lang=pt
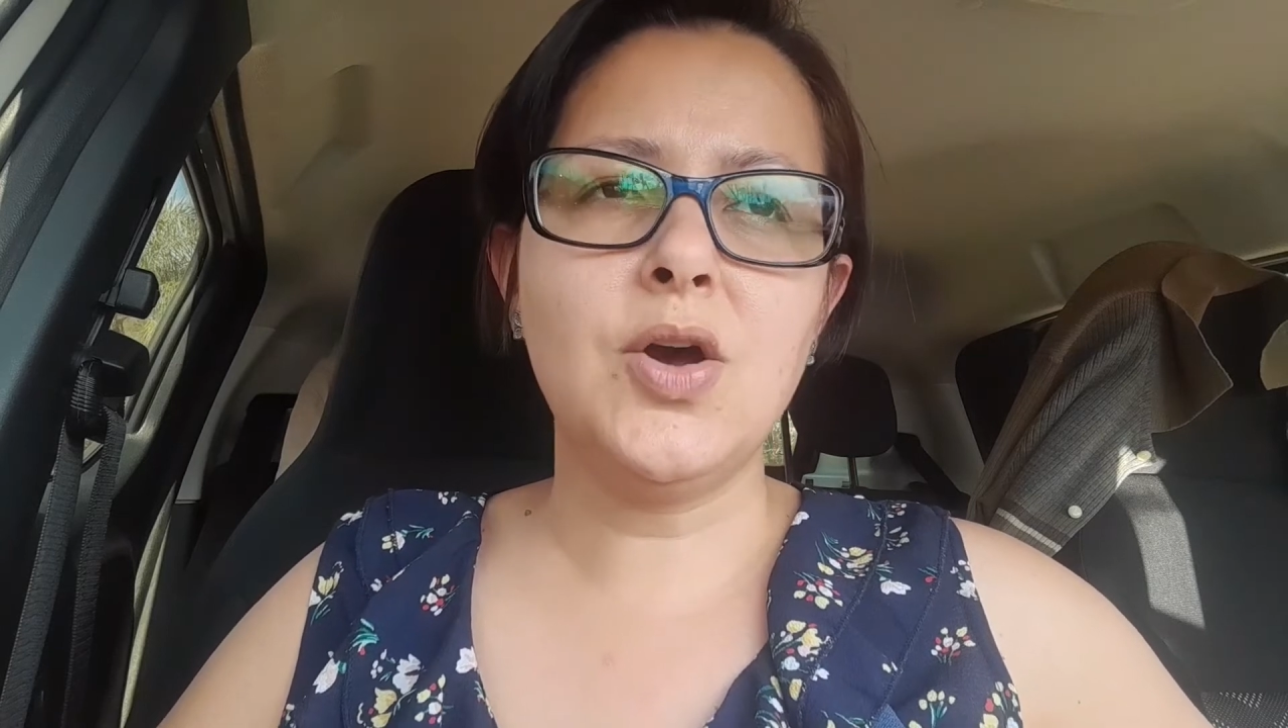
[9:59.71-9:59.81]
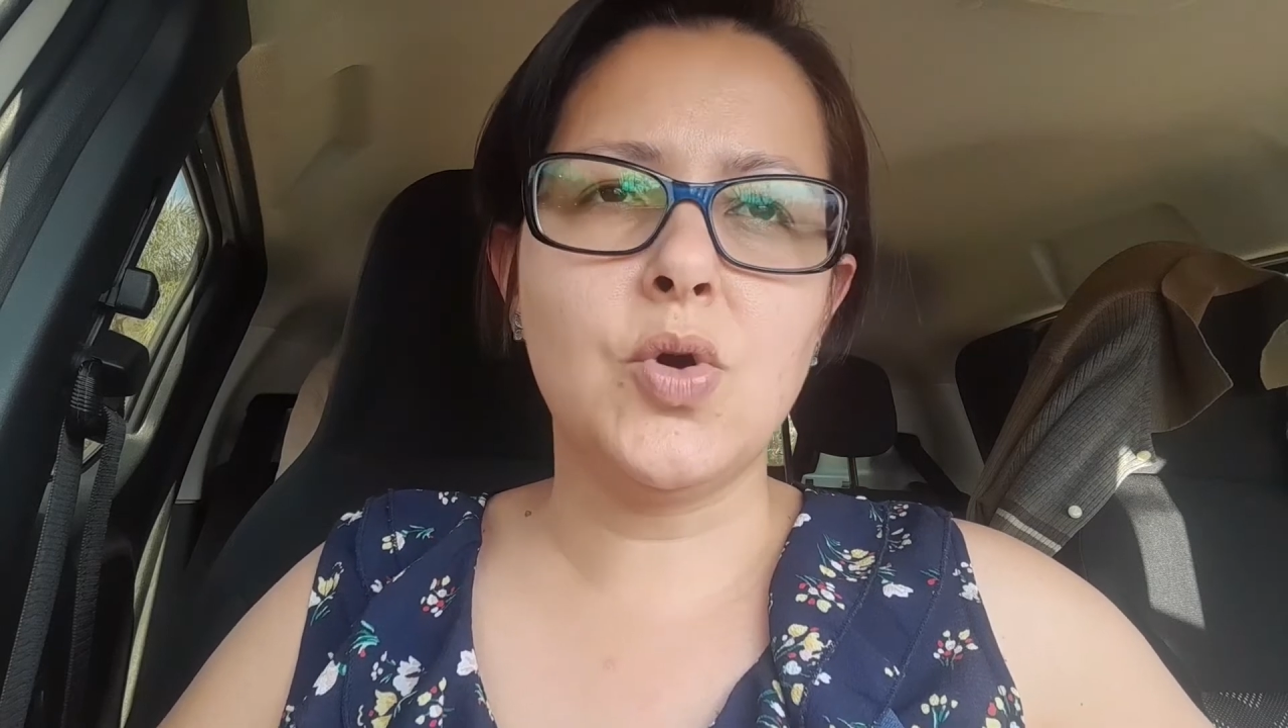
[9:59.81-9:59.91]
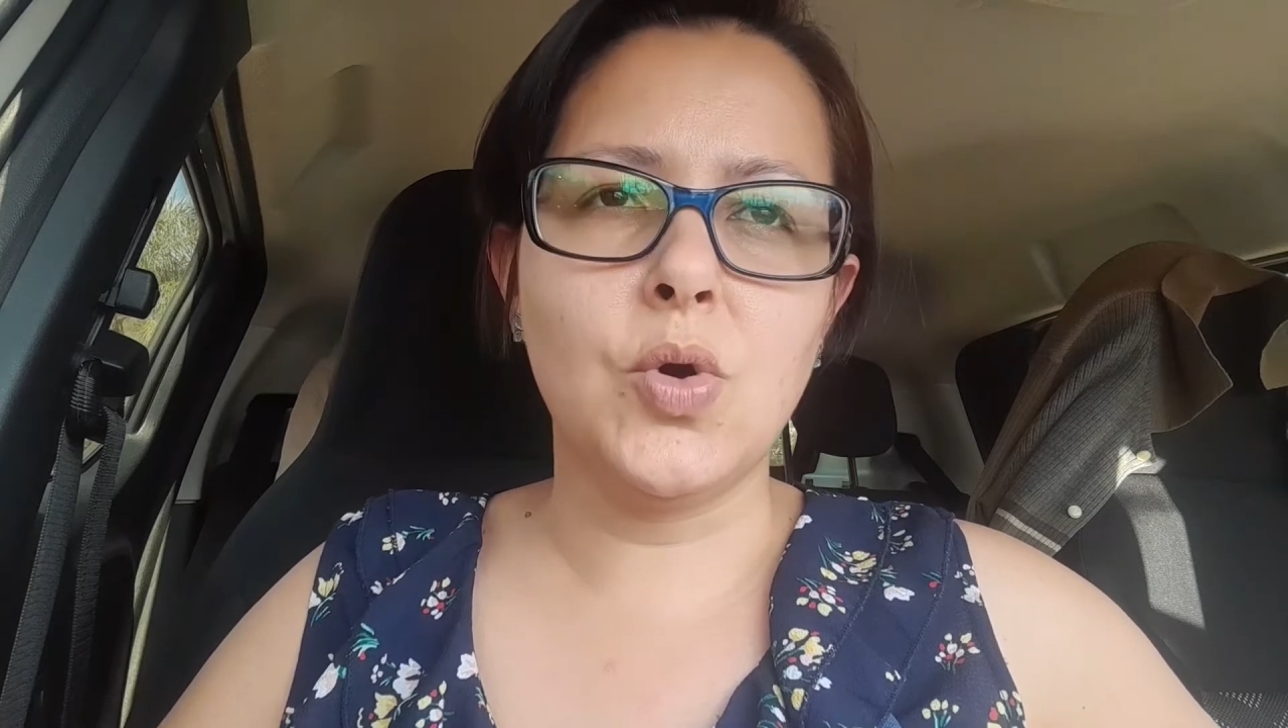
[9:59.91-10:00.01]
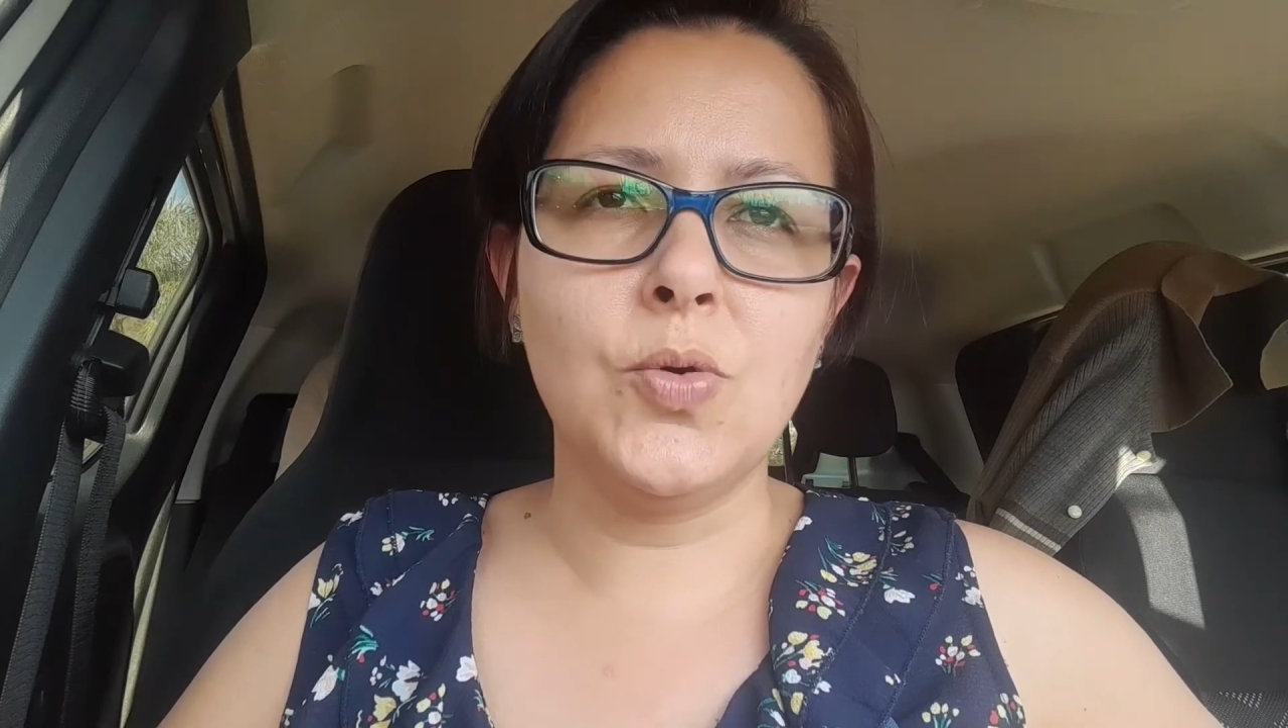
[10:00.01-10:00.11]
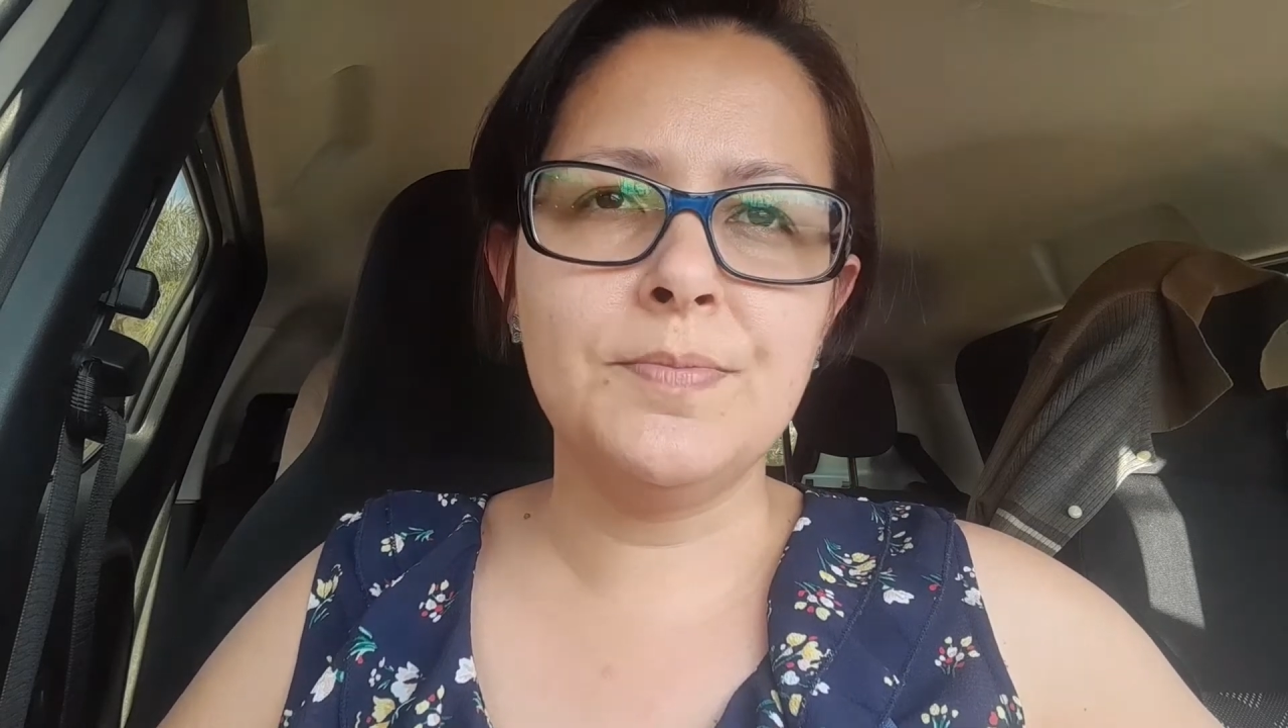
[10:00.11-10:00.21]

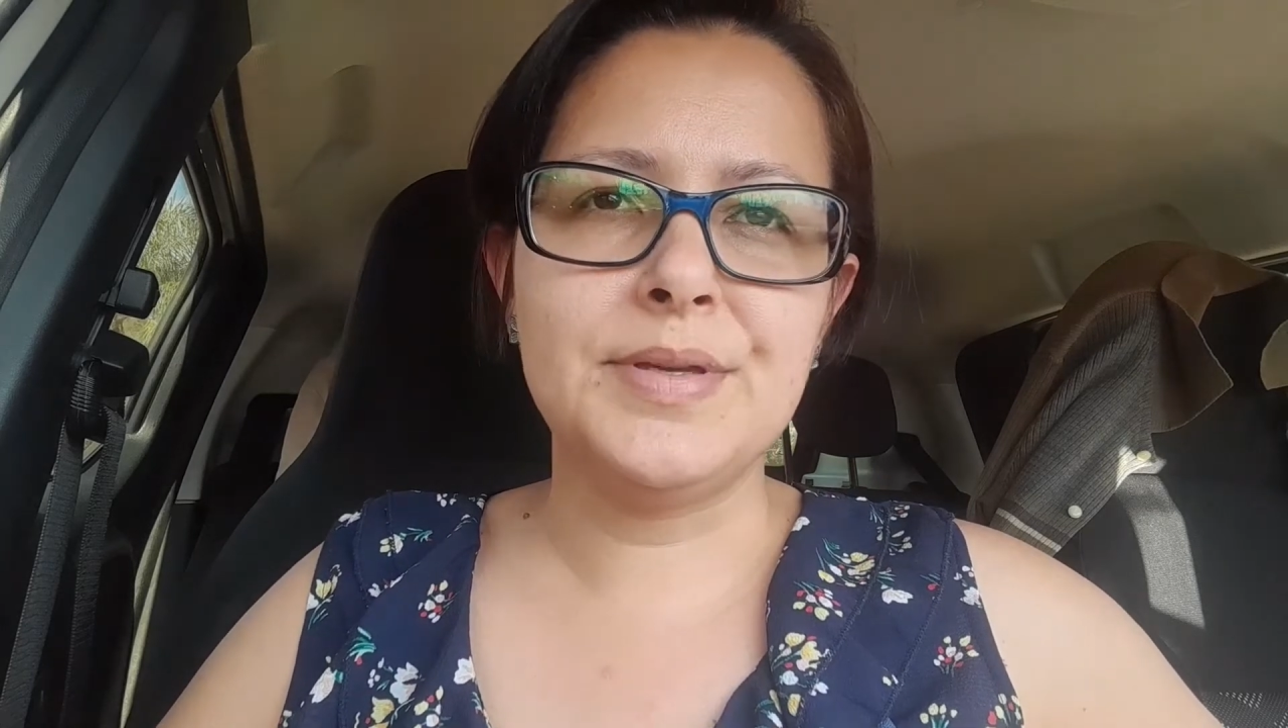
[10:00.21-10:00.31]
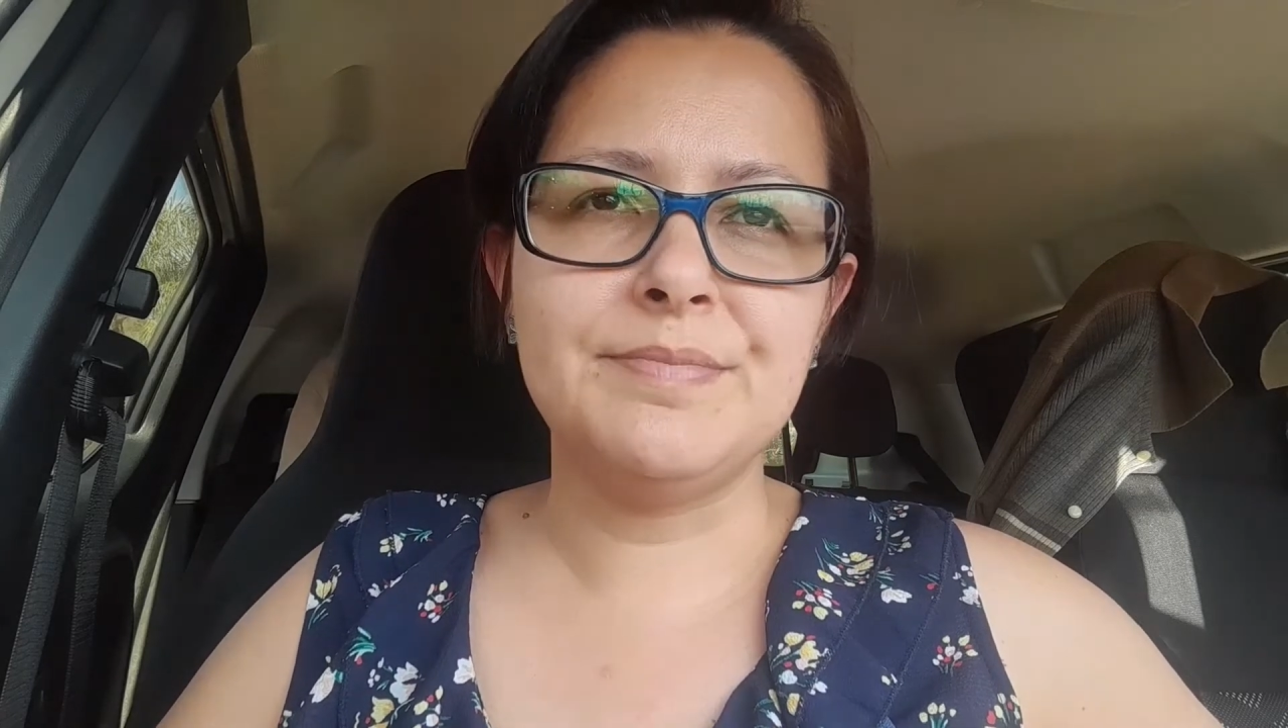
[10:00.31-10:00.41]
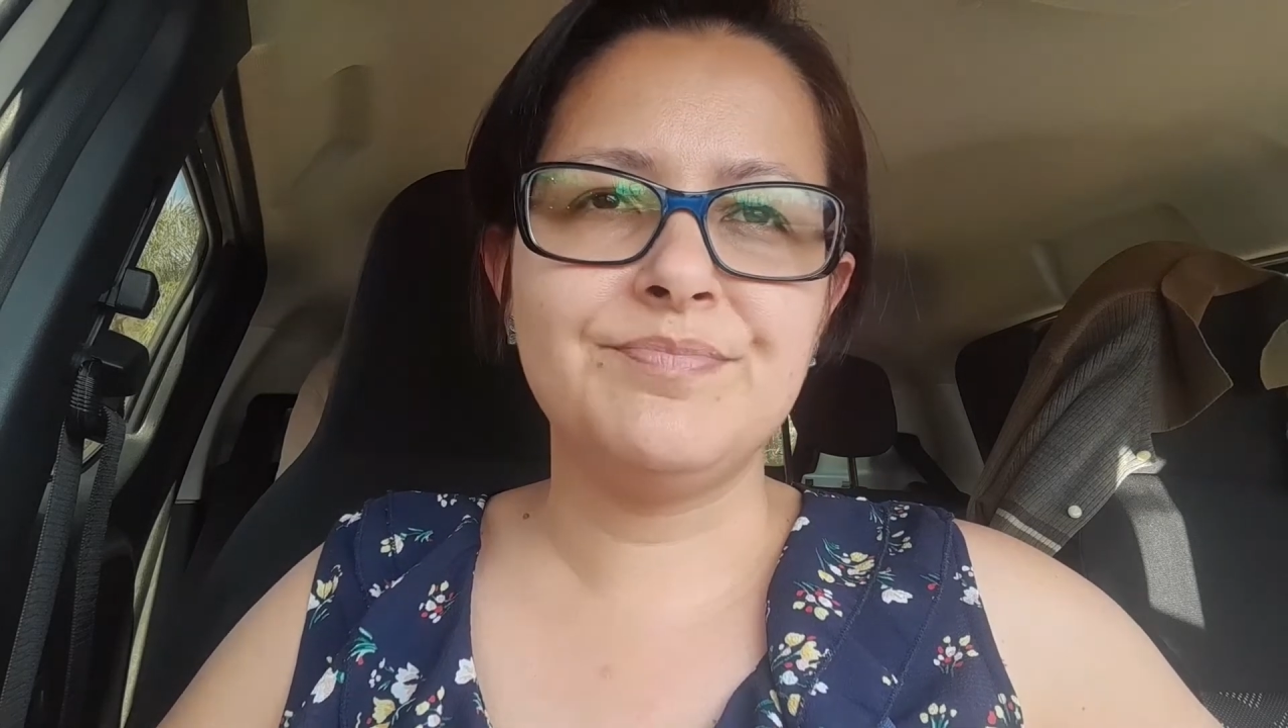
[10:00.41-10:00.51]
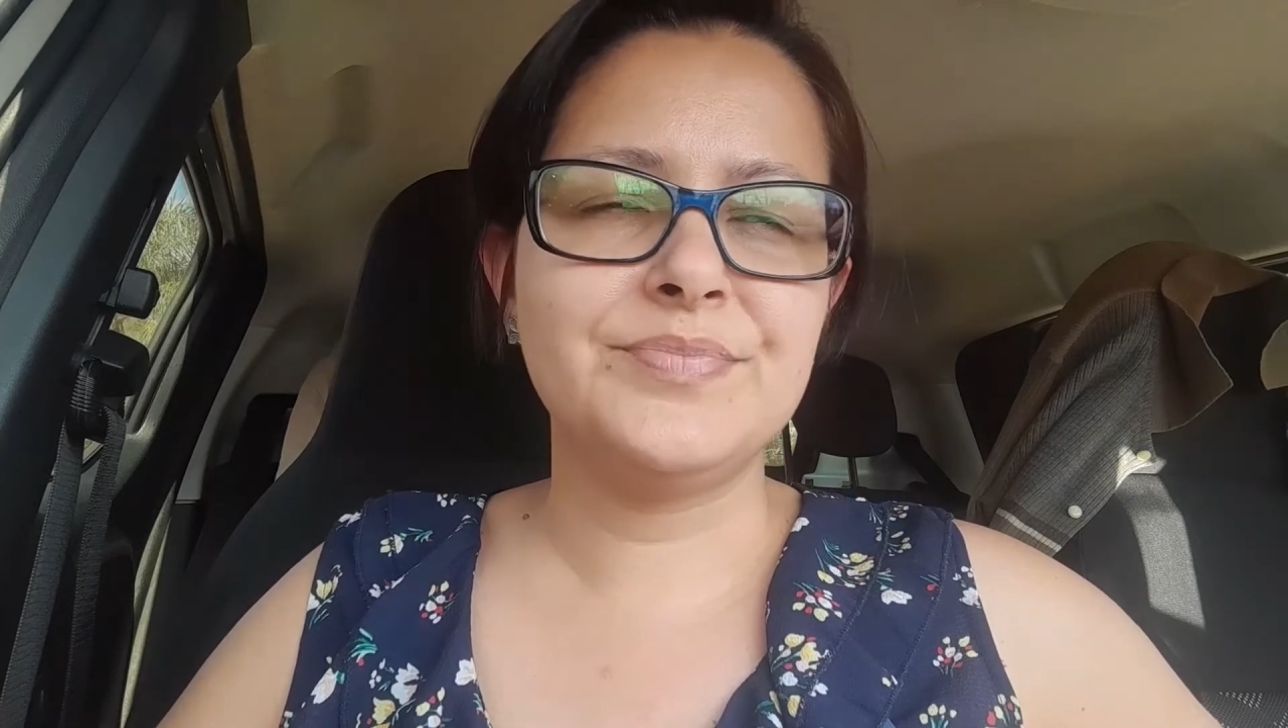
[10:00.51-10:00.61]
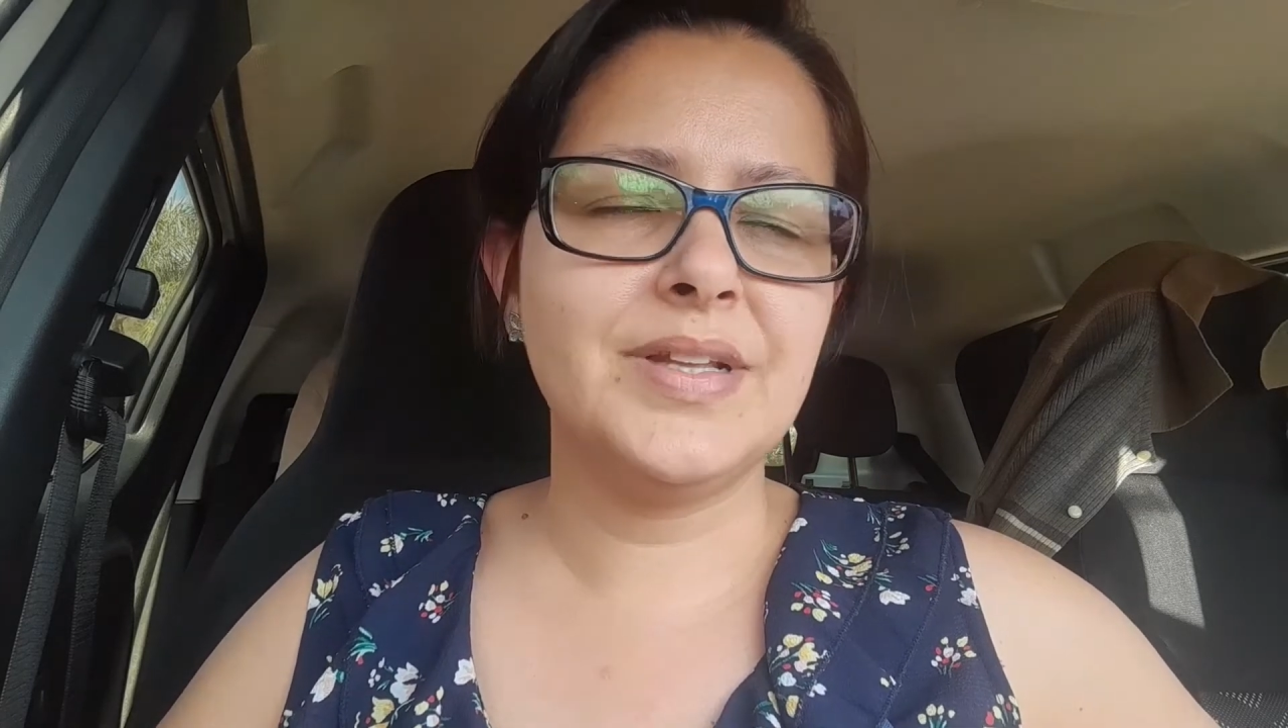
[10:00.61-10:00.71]
Kombi.